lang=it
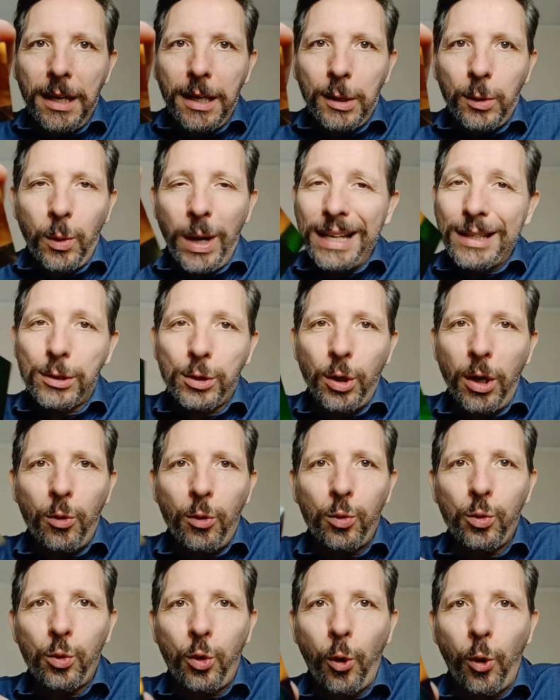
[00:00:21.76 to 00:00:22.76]
Questo è
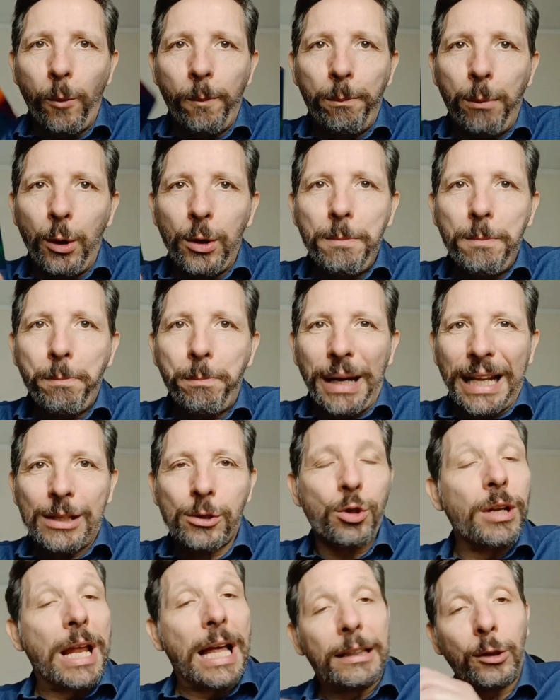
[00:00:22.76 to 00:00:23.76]
un cubo
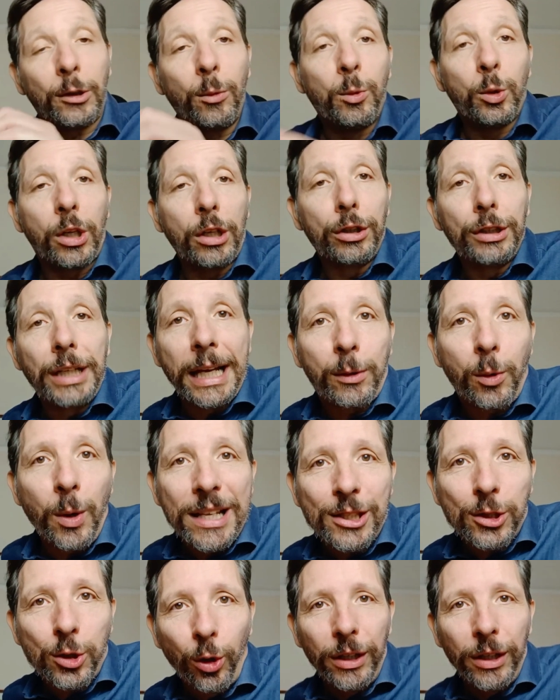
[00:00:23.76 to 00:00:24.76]
impressionante. Comunque, non è
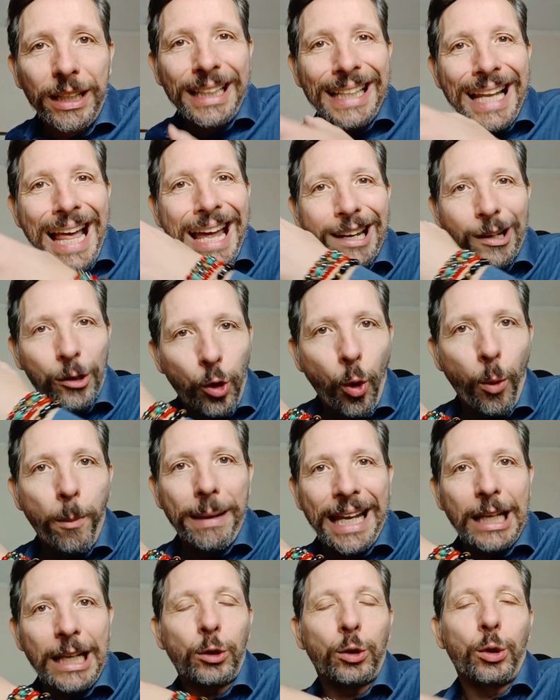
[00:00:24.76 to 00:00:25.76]
questo
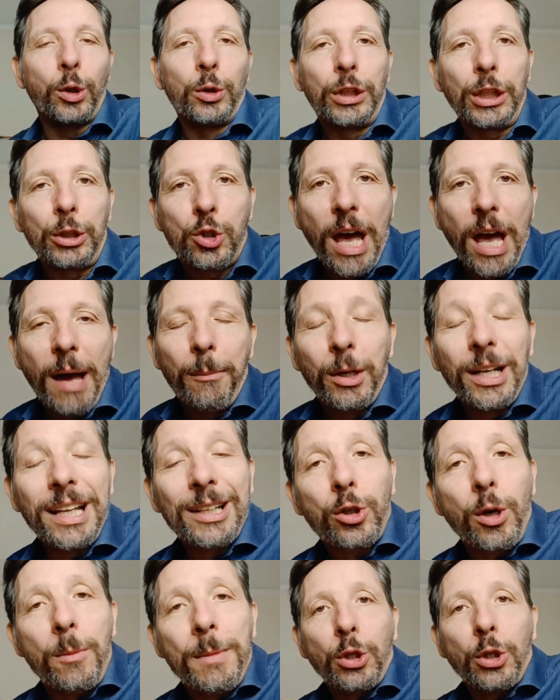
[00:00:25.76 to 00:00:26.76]
l'argomento, diciamo.
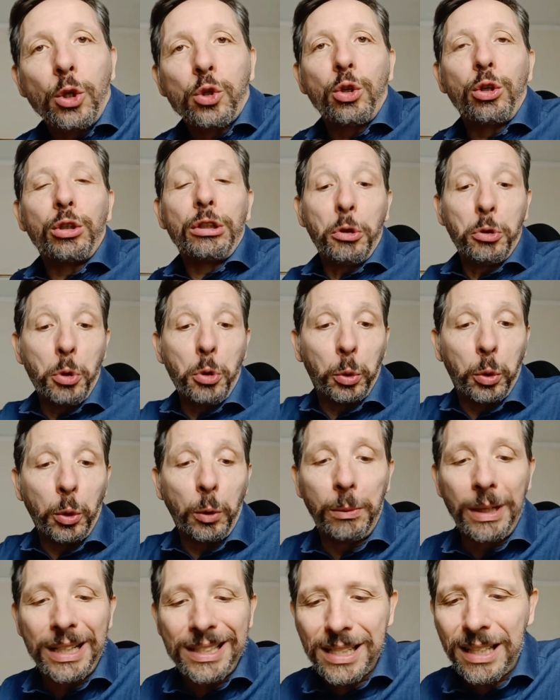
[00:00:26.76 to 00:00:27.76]
L'argomento sono gli
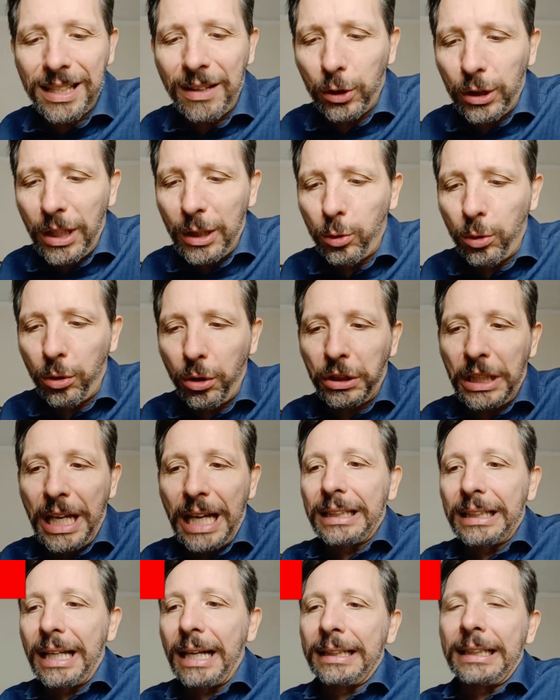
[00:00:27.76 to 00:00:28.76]
youtubers. Stavo dando
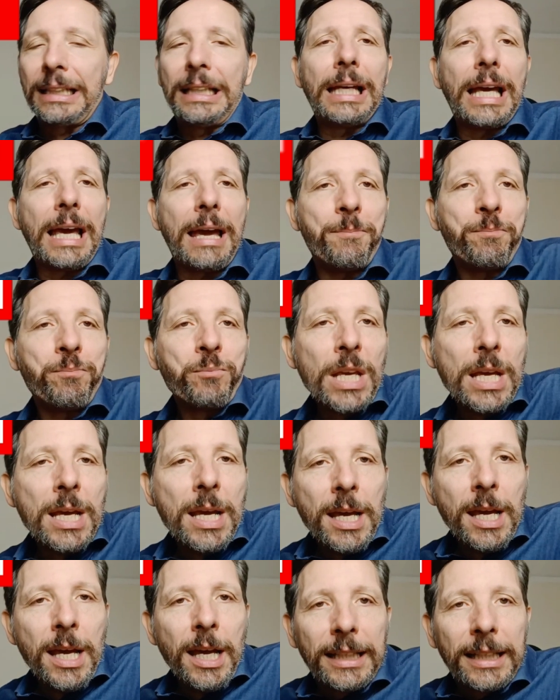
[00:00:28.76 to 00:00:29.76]
un'occhiata a chi è
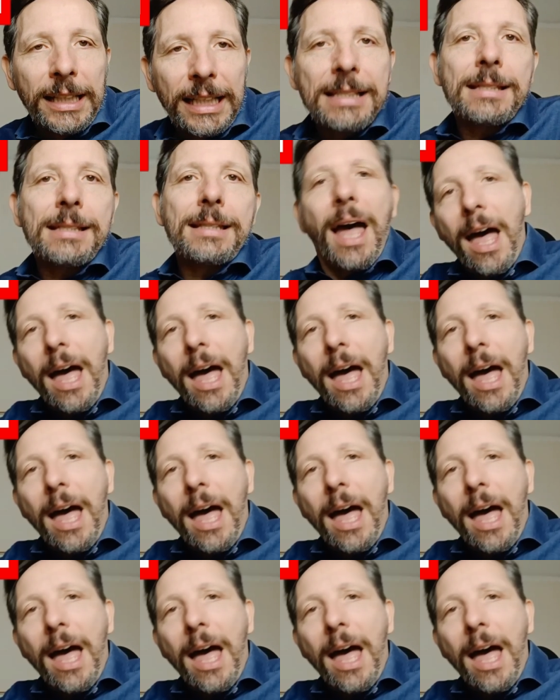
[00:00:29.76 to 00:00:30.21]
chi sta